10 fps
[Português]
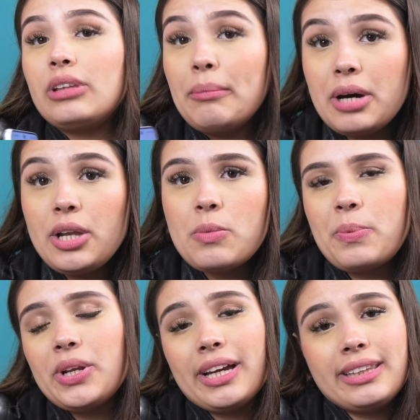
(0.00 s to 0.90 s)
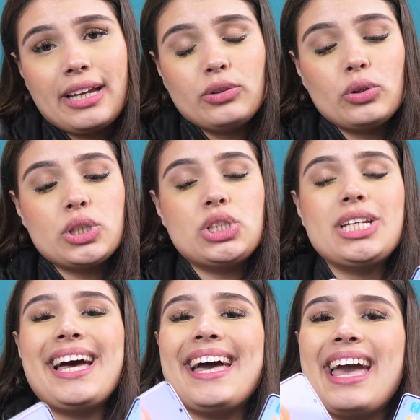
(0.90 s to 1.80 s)
tamanho, porque a
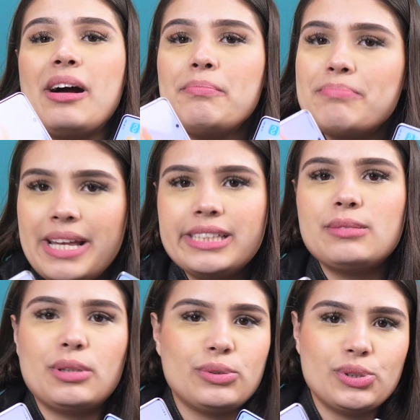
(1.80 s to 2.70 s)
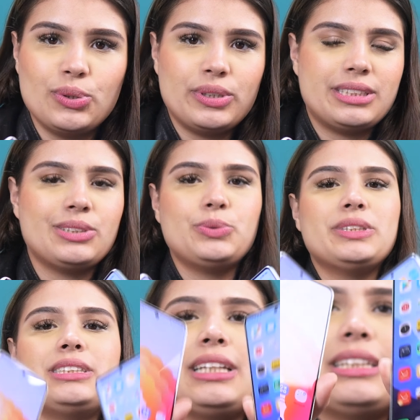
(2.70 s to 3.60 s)
tecnologia é a mesma nos dois. As
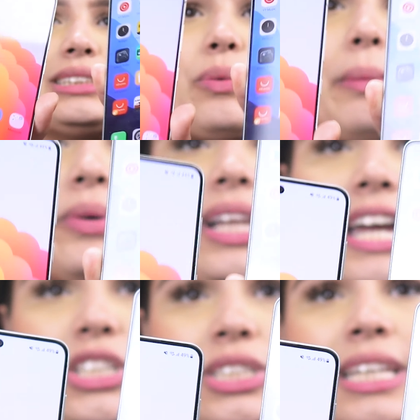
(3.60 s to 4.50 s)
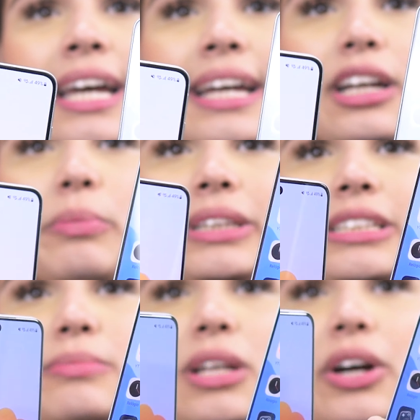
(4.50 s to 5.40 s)
duas telas são AMOLEDs, que é uma
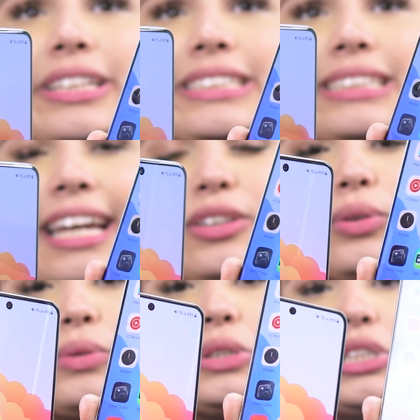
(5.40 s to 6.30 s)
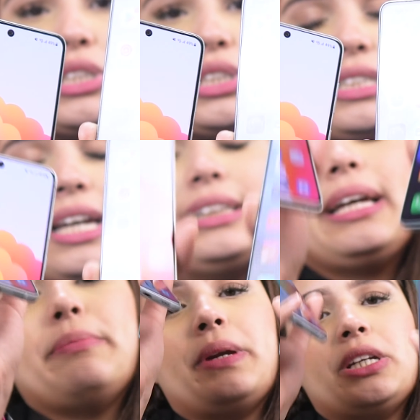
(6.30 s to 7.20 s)
das melhores tecnologias de tela
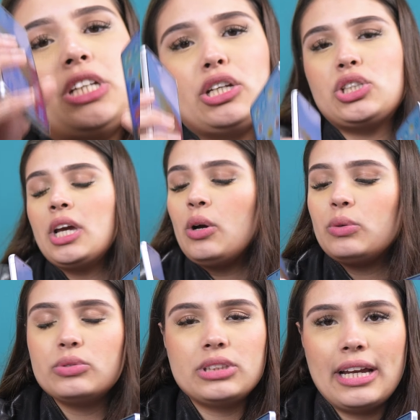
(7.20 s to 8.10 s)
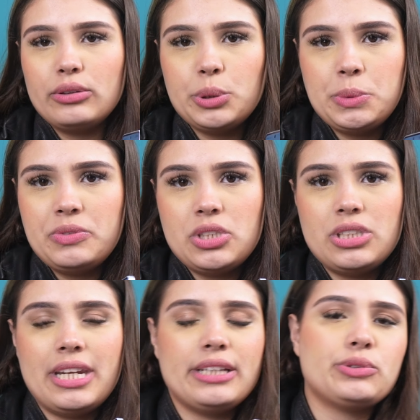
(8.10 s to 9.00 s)
aí pra gente usar em
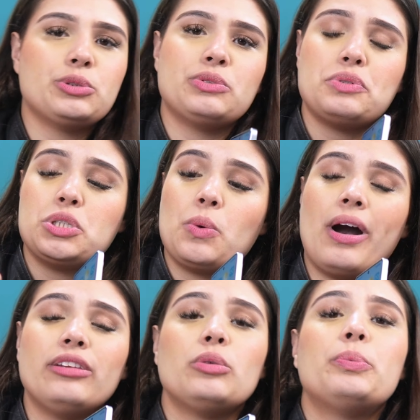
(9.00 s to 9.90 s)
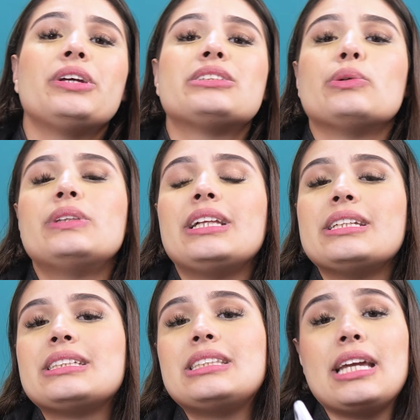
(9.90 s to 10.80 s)
2023, 2024, porque são
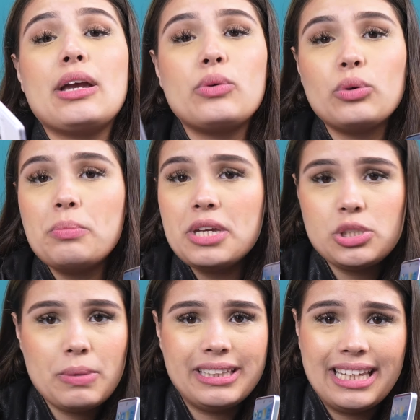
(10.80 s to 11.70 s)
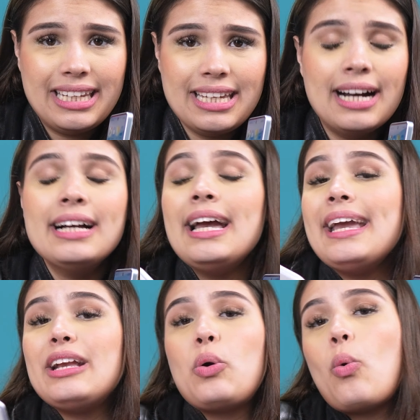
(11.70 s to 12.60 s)
telas que têm economia de bateria
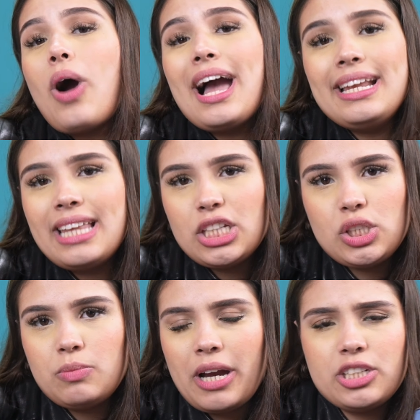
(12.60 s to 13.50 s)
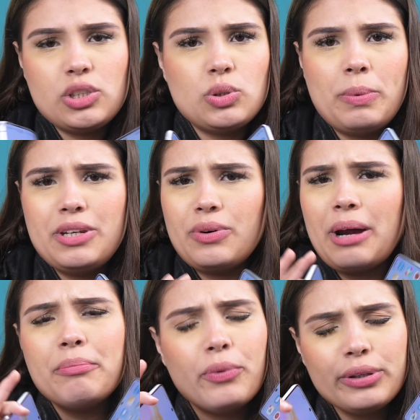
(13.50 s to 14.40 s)
e qualidade de imagem superior
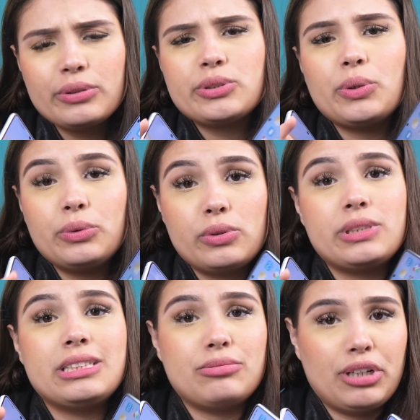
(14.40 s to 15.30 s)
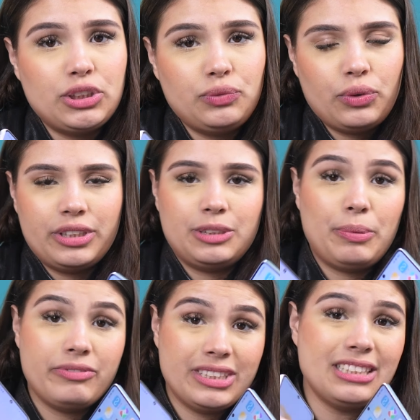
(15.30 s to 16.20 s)
a muitos outros smartphones.
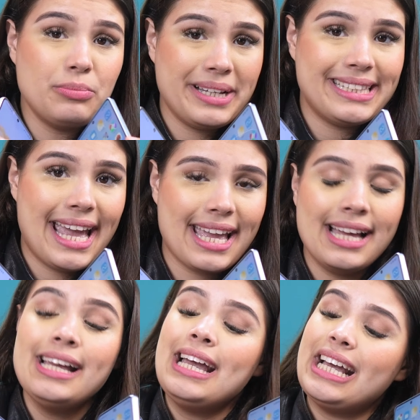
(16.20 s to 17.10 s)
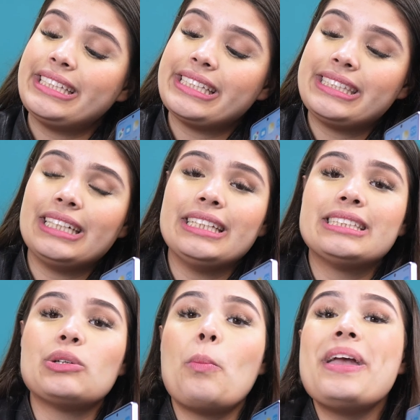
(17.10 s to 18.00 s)
Para você ter uma ideia, essas telas
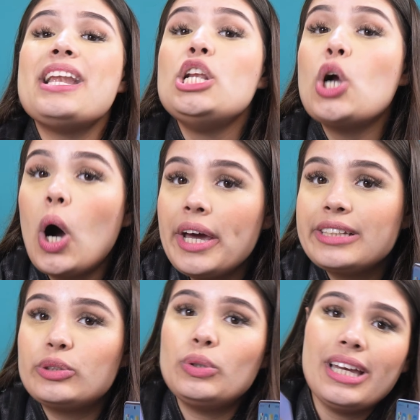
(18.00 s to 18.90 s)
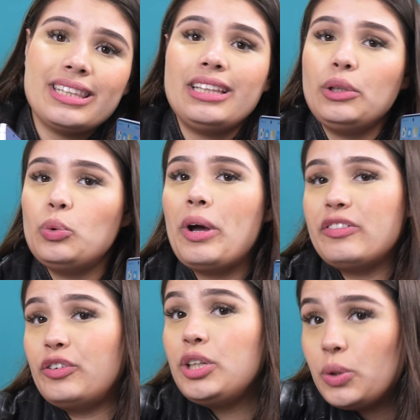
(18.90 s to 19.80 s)
são melhores do que a tela do
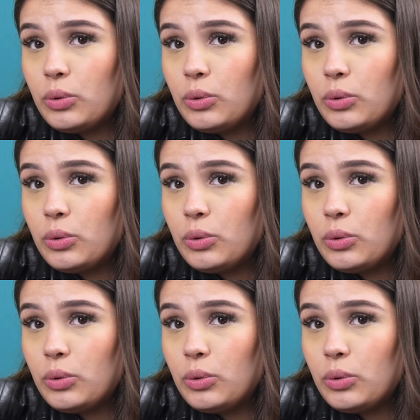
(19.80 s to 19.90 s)
iPhone